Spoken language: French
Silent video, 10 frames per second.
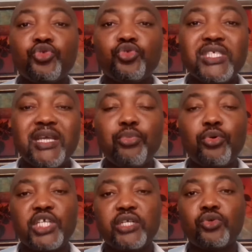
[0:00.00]
le deuxième
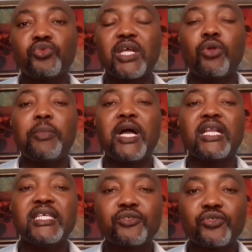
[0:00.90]
projet dont nous allons
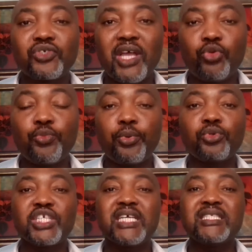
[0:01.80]
parler, ce sera le
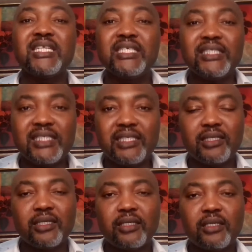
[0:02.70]
projet
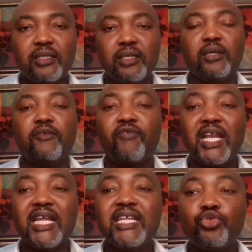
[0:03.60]
Daisy.
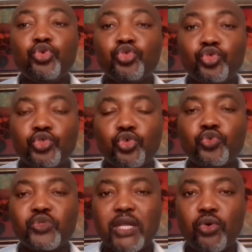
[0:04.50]
Voilà les deux choses
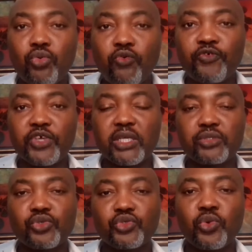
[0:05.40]
que nous allons
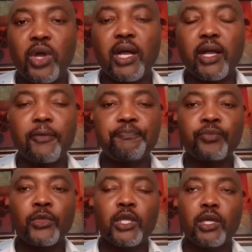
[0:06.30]
couvrir ce soir.
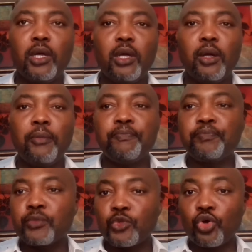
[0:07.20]

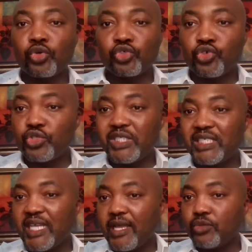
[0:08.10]
donc, je le
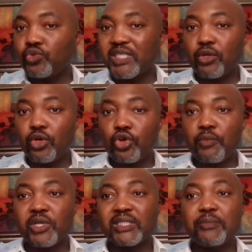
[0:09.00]
disais, nous allons
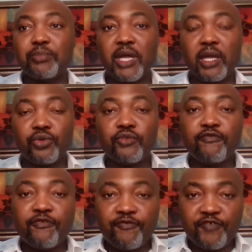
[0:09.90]
commencer par
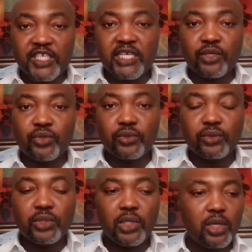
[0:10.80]
une vidéo